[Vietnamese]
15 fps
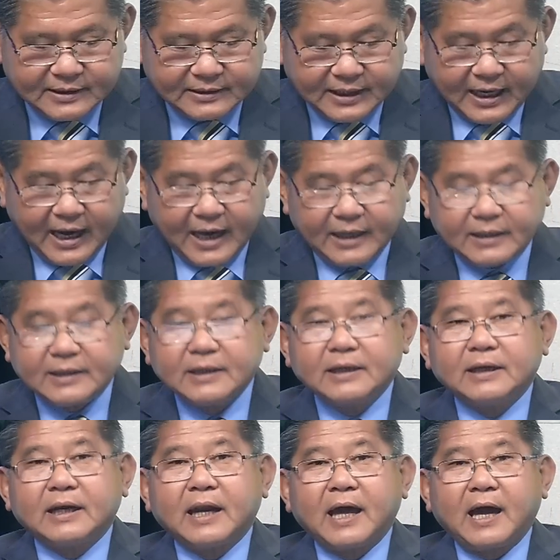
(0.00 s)
chẳng hạn
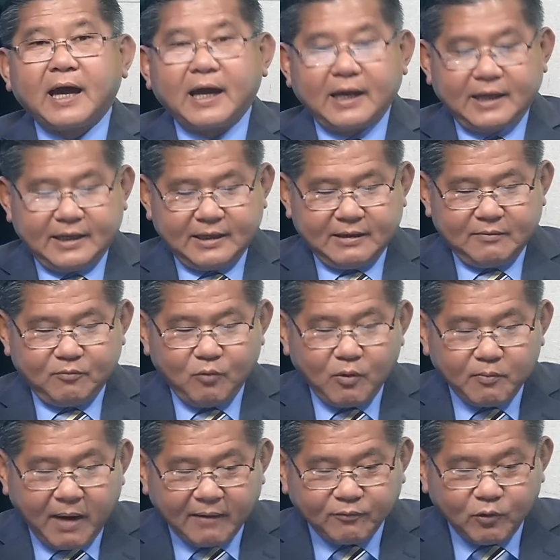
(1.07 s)
như là
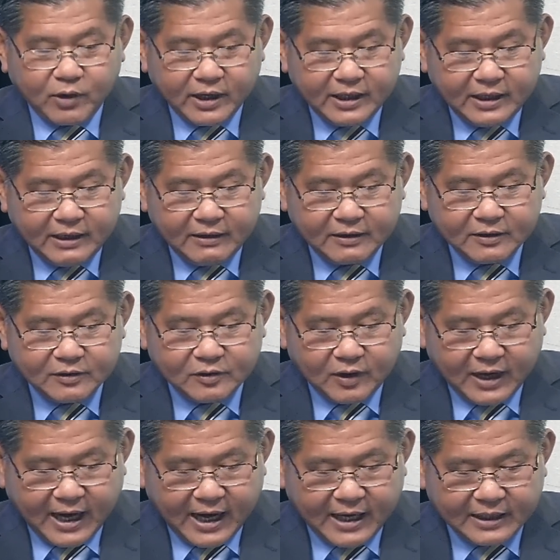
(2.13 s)
buôn bán vũ khí cho
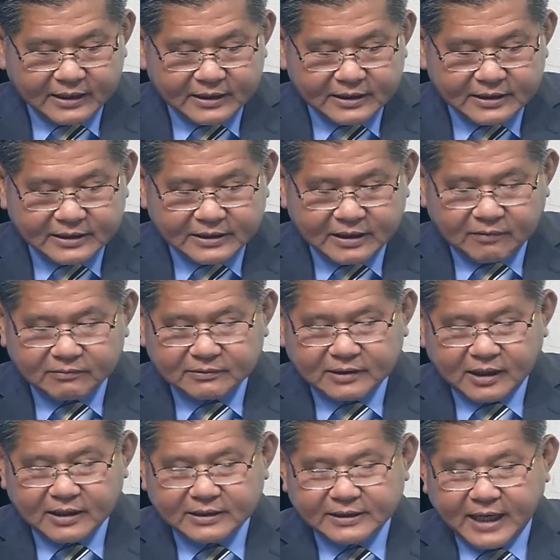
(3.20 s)
nga trong
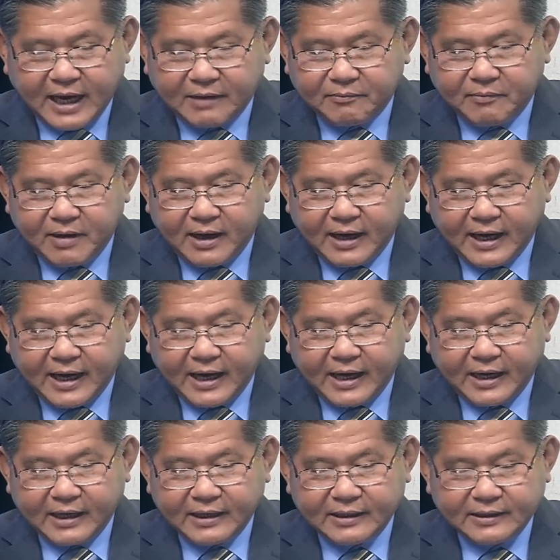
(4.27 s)
thời gian mà
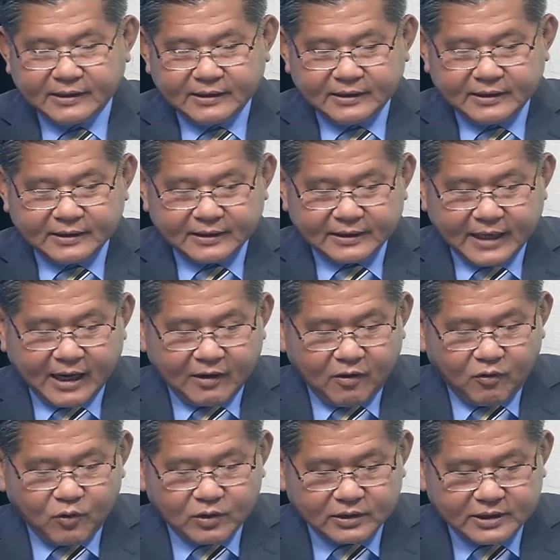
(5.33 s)
nga đang
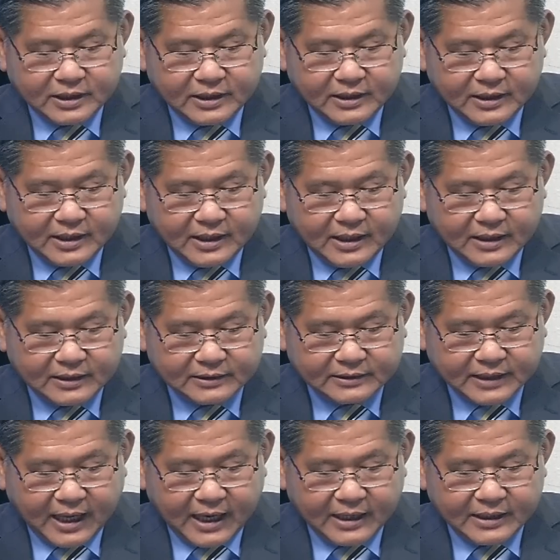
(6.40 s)
có cuộc chiến ở
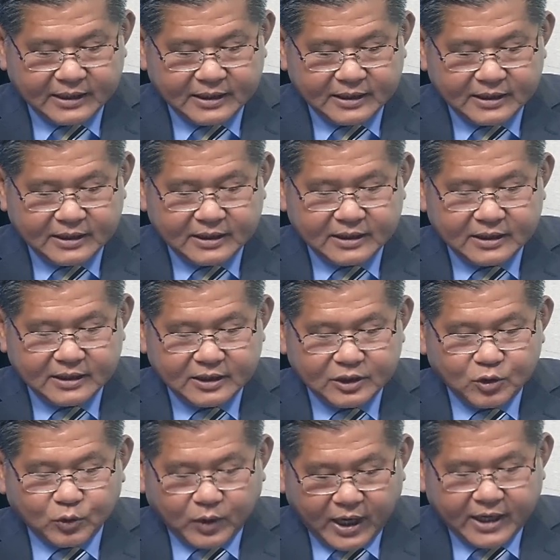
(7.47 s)
tại
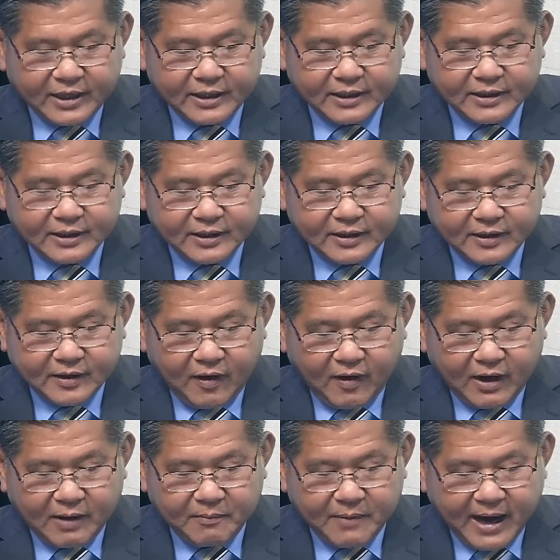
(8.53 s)
ukraine
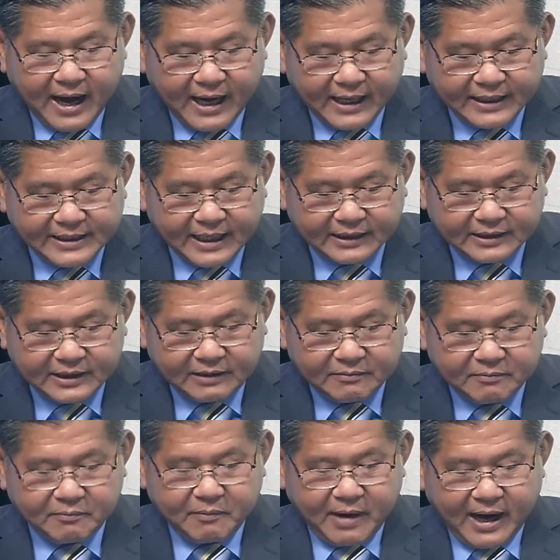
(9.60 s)
đó là ba cái giả
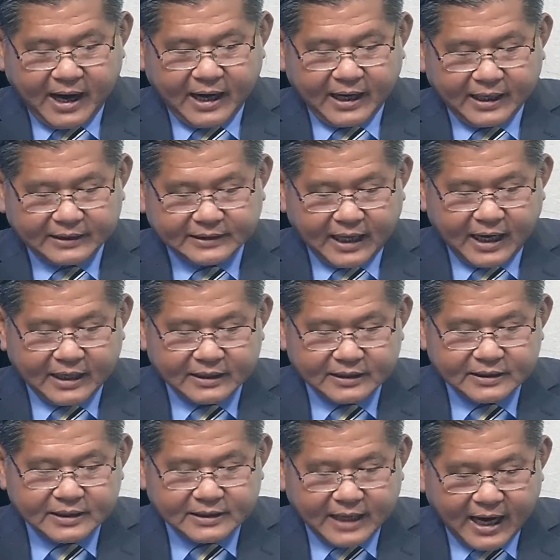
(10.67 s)
thiết mà người ta
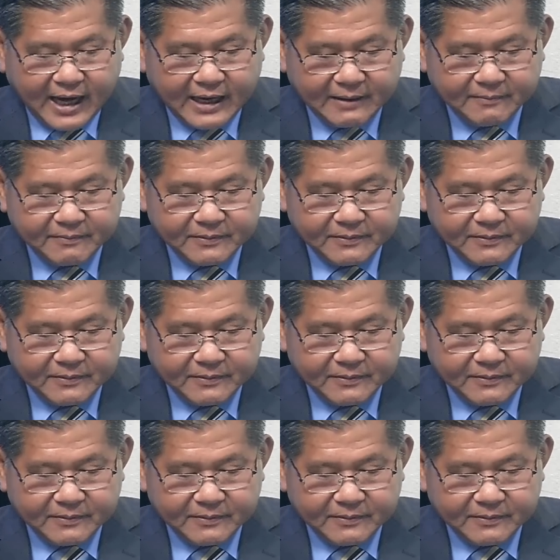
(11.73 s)
đưa ra